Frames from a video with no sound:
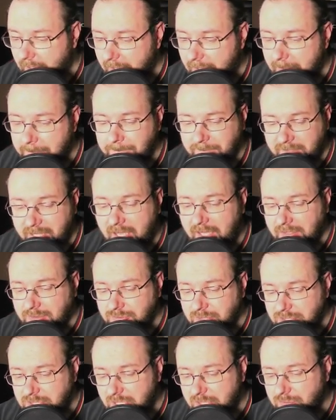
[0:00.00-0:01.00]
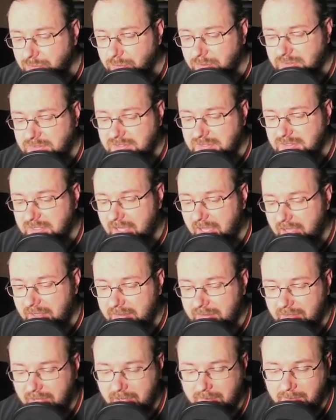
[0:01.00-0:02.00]
Ähm, ja, Treasure Cruise.
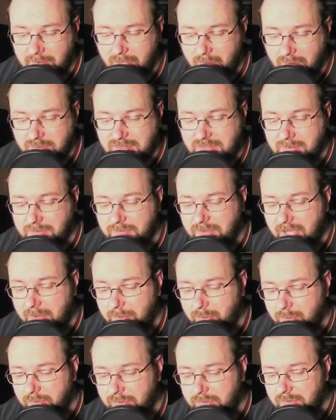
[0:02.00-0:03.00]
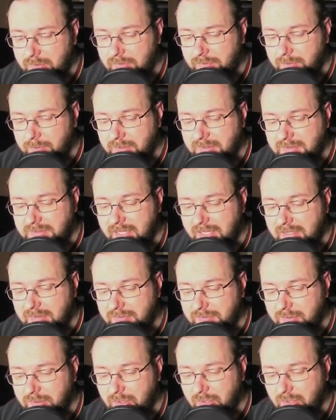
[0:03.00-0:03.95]
Ein blaues, sieben farblose mit Delph.